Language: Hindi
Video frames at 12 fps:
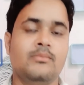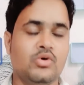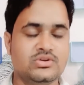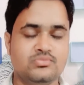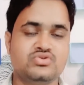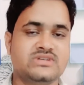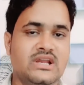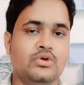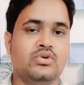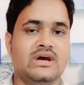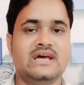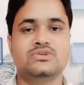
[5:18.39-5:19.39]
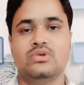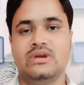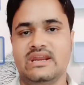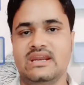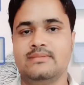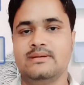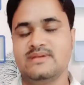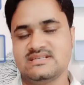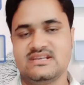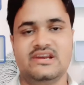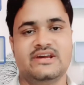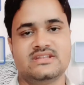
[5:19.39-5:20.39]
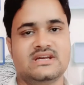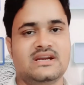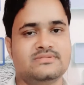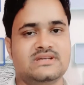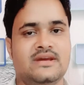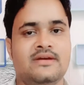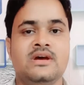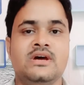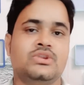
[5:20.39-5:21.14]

बहुत मुश्किल हो रहा है जो लेने में बी की तरफ से